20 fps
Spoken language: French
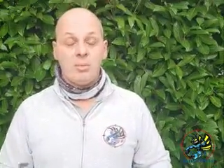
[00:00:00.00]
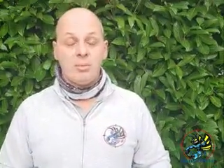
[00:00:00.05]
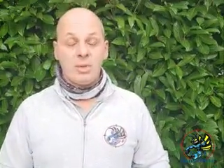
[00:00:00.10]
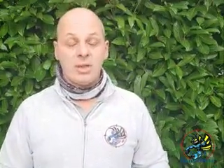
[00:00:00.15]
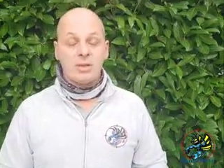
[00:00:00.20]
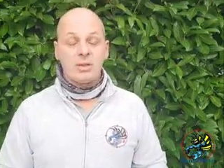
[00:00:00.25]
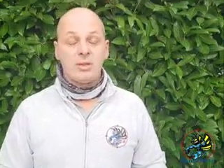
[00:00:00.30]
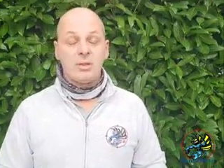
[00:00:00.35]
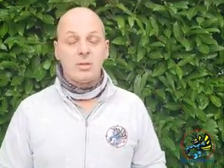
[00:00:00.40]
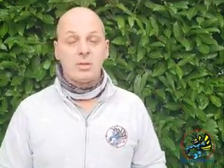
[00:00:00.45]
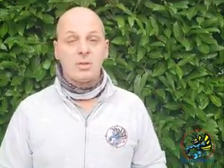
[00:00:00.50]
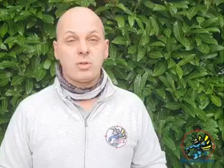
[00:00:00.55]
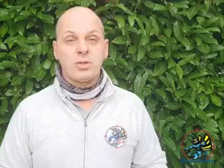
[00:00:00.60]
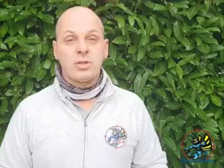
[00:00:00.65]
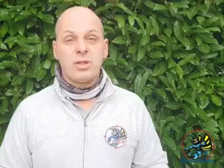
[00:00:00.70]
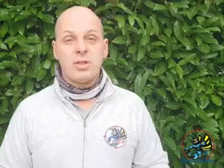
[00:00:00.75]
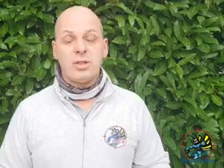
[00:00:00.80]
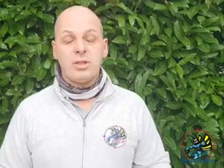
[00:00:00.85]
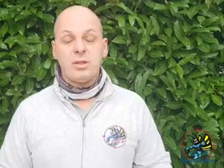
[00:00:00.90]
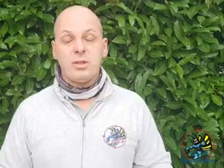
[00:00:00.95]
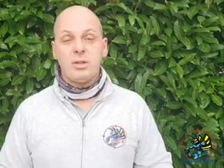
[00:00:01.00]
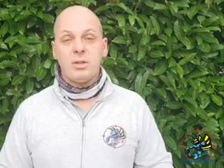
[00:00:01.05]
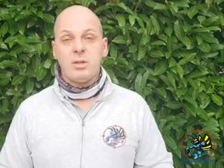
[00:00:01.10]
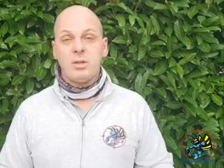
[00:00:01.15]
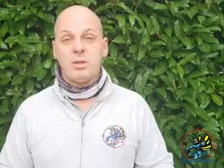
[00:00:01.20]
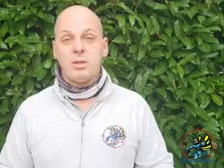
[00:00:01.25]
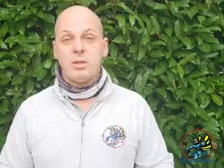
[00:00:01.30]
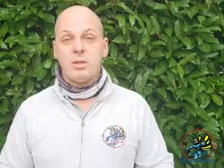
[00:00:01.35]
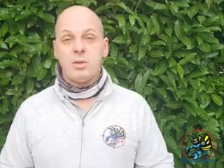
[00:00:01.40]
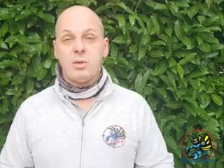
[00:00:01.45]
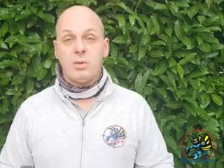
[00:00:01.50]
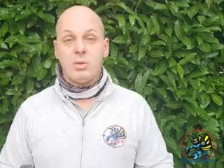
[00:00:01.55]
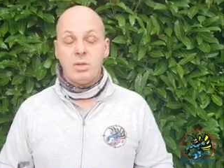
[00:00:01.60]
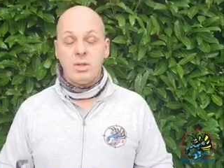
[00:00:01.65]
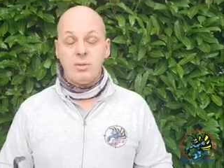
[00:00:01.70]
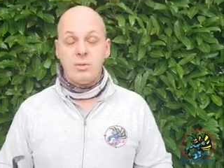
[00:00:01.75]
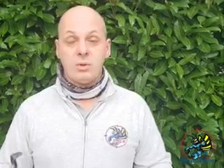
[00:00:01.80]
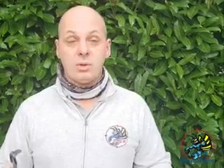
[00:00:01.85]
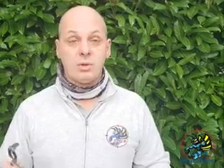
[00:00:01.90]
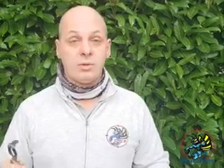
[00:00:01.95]
Maintenant, quand elle est euh, au
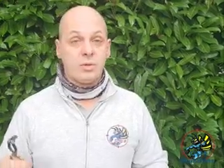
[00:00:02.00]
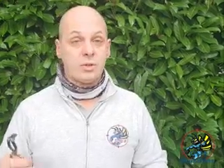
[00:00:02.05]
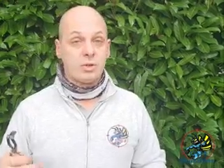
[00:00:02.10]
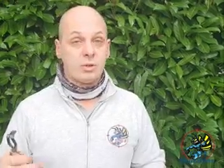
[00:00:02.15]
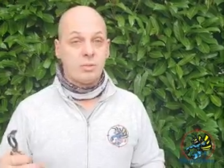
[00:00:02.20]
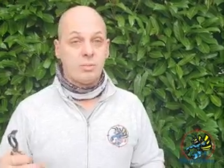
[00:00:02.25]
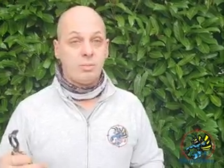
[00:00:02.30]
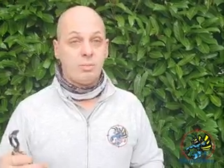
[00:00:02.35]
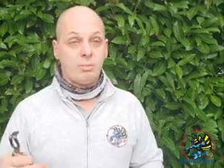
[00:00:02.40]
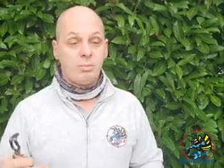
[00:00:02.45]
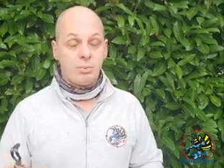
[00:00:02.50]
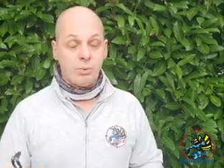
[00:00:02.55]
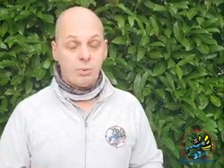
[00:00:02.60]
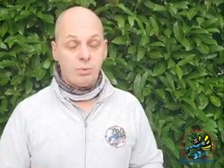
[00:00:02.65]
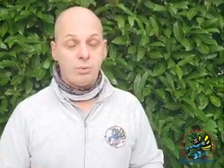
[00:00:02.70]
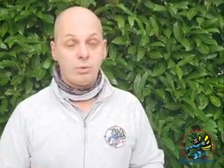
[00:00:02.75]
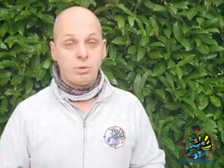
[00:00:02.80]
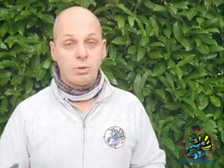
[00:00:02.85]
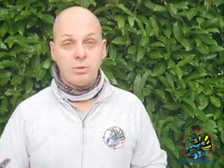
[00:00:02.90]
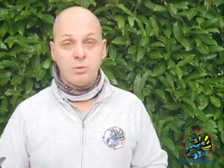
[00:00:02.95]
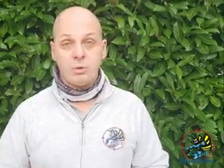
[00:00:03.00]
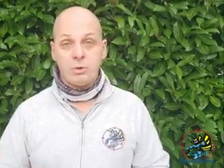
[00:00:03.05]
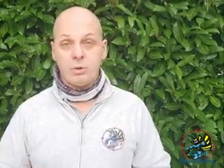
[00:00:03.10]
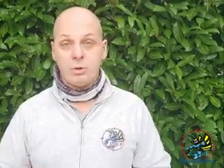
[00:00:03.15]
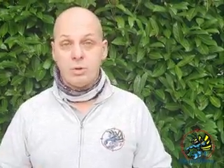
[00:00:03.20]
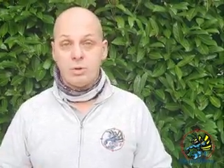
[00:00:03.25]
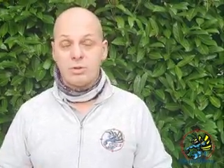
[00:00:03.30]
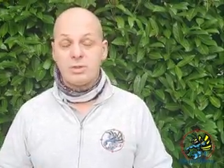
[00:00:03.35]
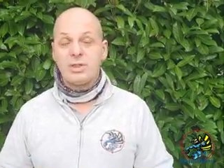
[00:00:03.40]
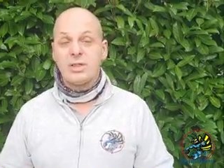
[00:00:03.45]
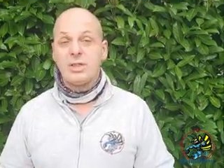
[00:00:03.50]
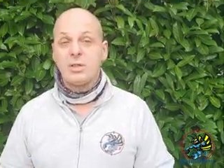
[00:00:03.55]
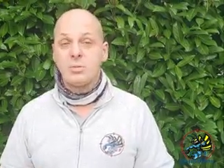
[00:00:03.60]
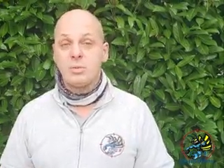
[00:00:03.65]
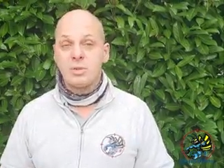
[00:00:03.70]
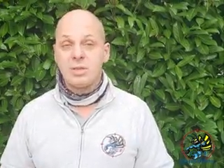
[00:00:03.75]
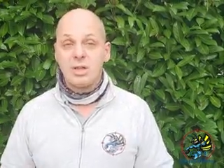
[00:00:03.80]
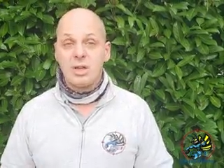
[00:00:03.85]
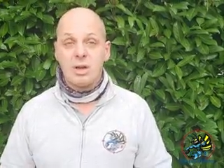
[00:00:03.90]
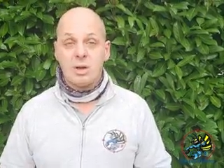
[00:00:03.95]
niveau de votre pelouse, au niveau de l'entrée,
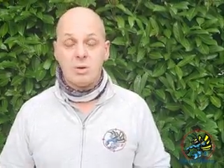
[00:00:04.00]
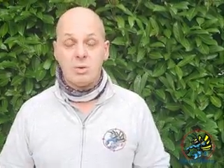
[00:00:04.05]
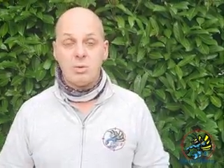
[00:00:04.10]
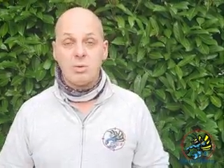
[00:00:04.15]
tout ça,